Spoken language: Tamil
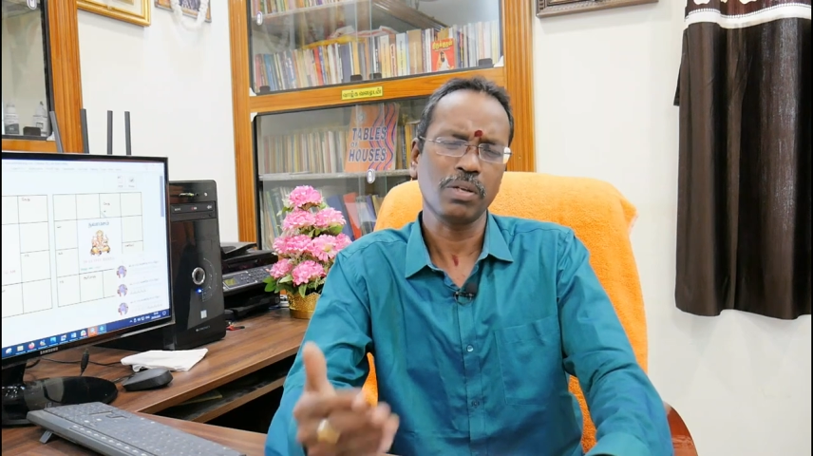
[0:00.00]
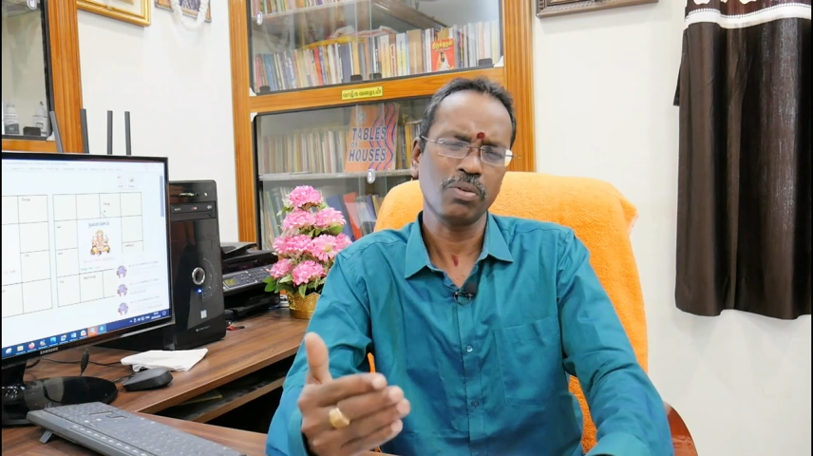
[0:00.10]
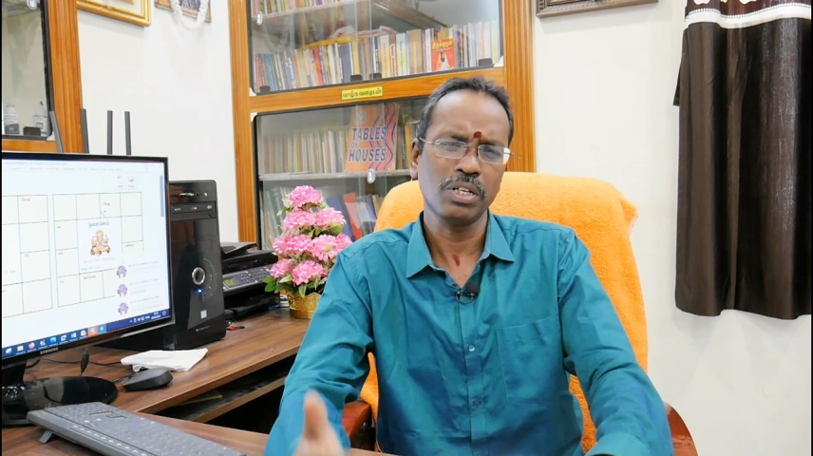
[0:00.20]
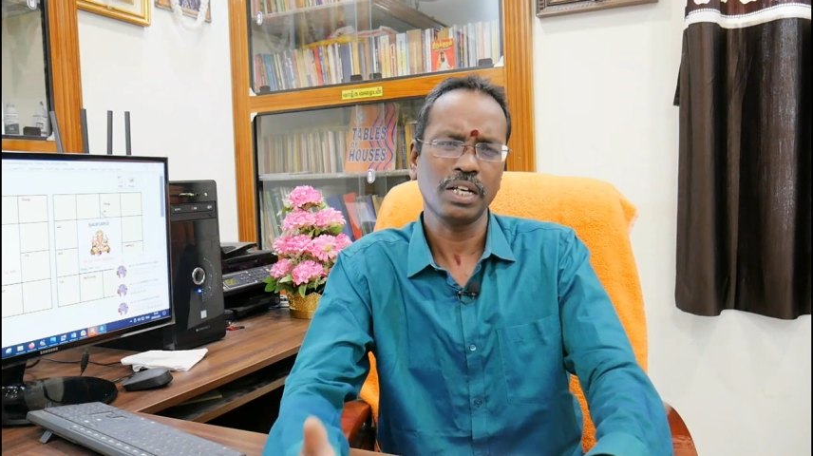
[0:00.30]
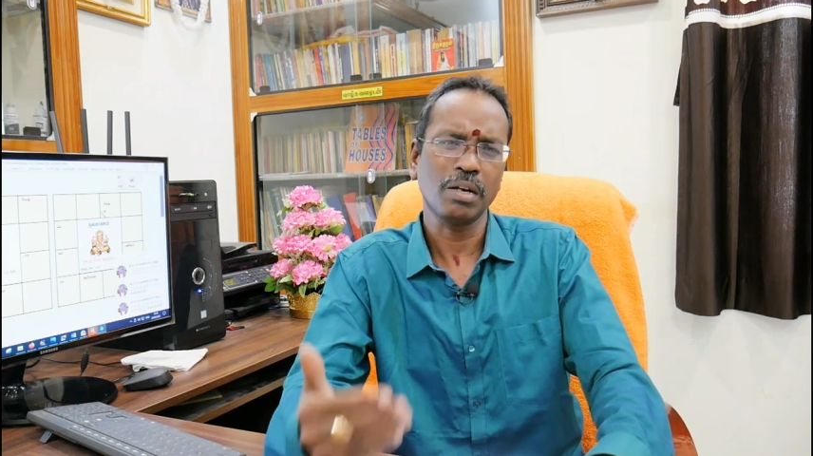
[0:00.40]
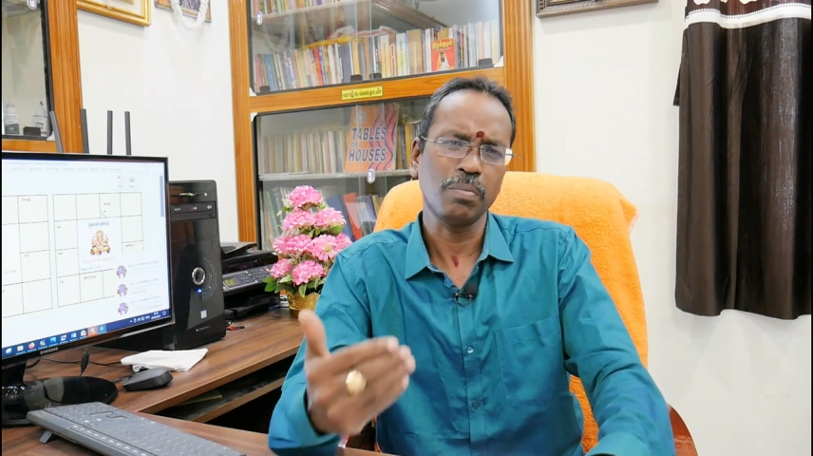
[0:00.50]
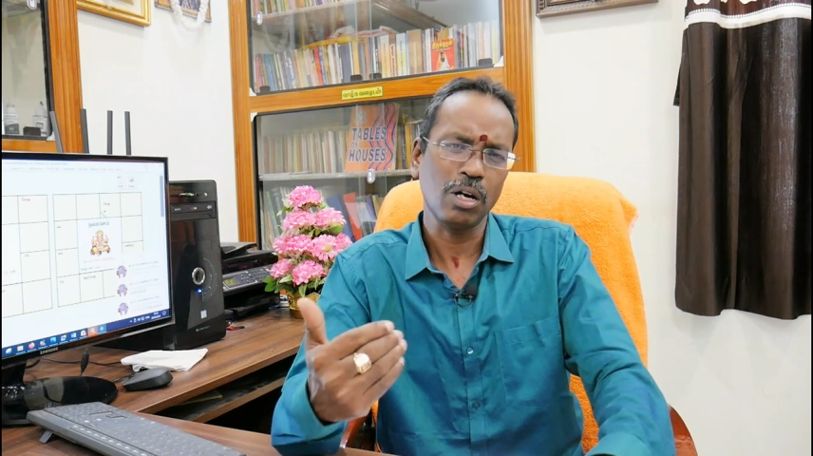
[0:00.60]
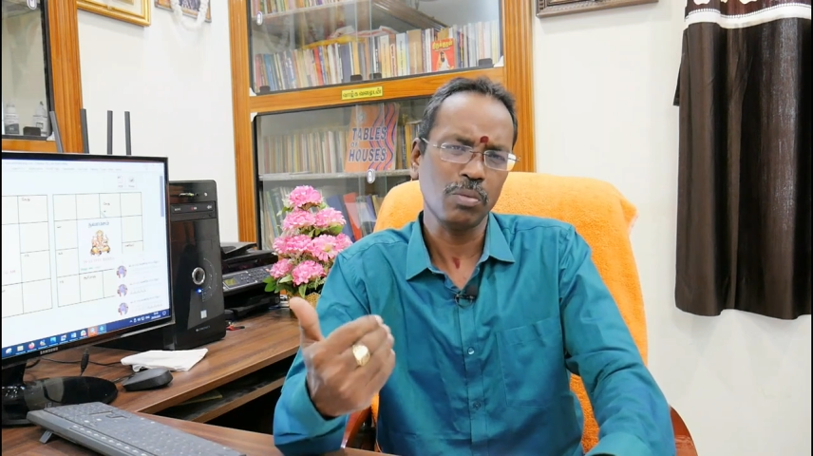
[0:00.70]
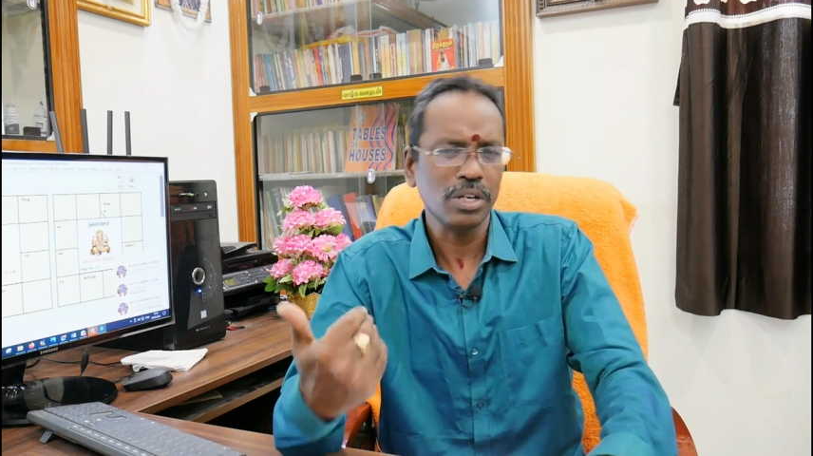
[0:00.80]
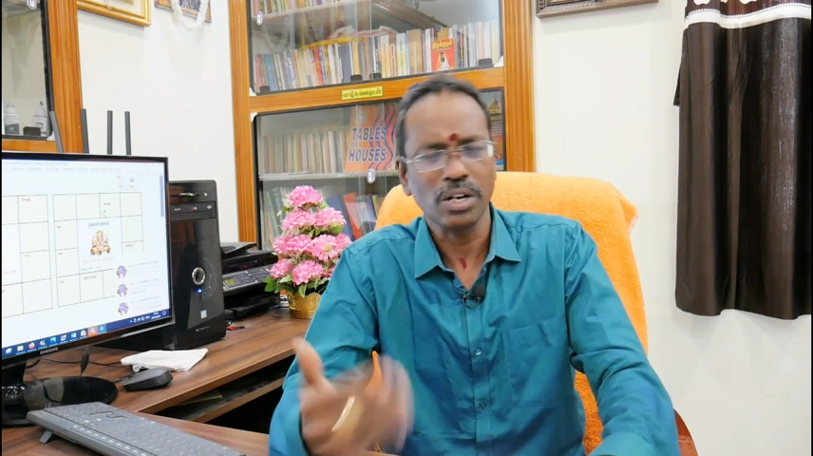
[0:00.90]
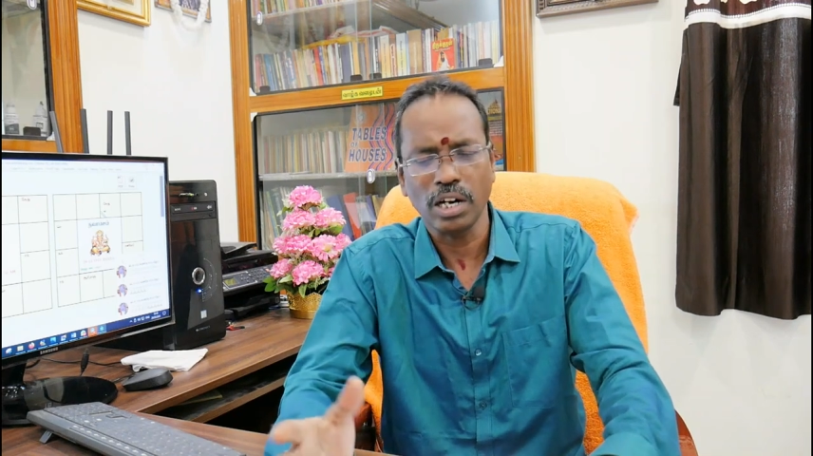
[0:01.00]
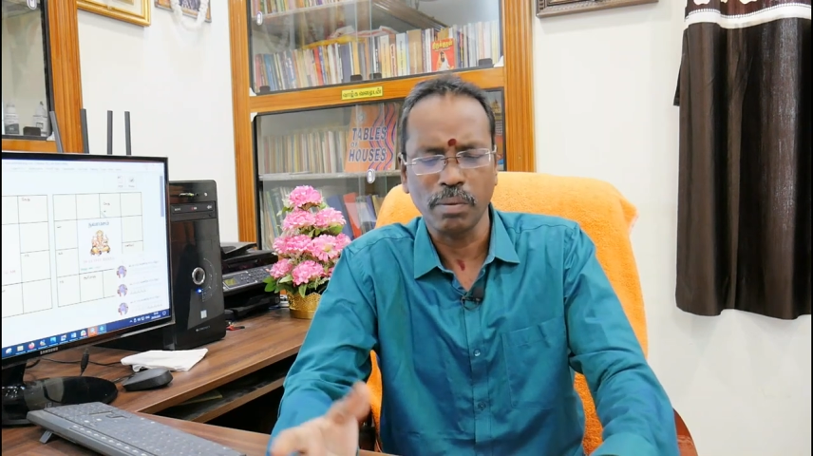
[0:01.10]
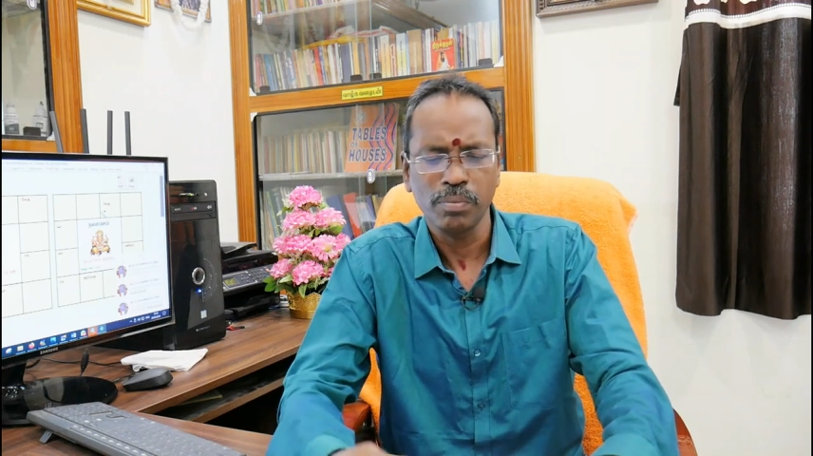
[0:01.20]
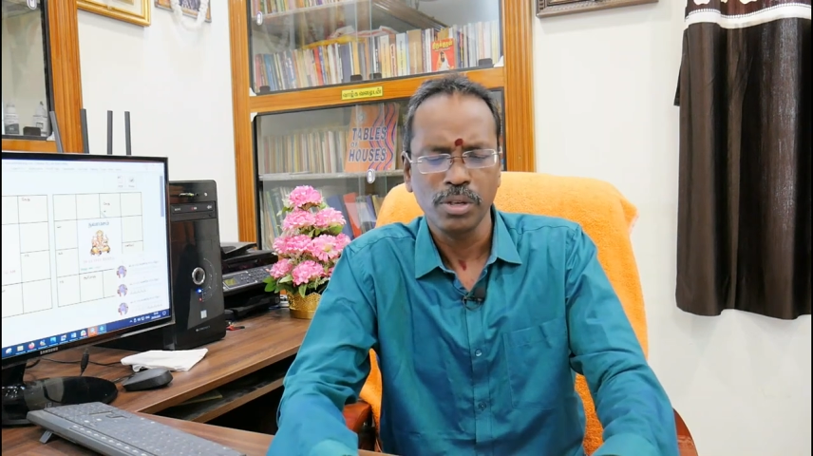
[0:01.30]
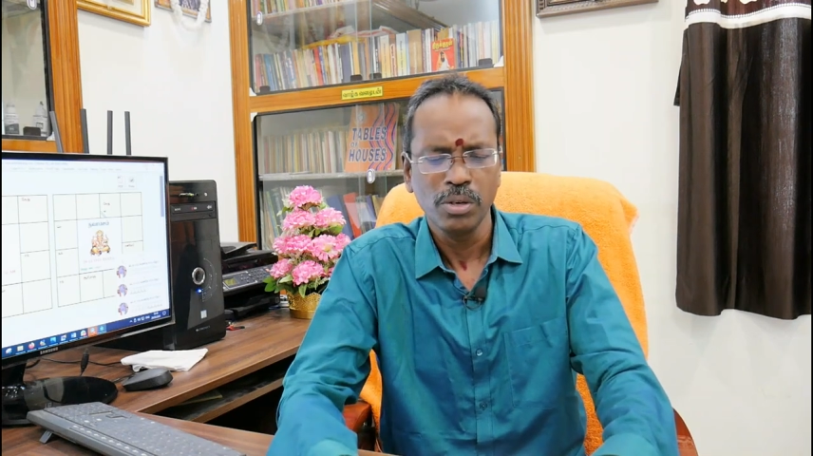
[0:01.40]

பதினொன்றுங்கிற பாவமோ இருக்கலாம்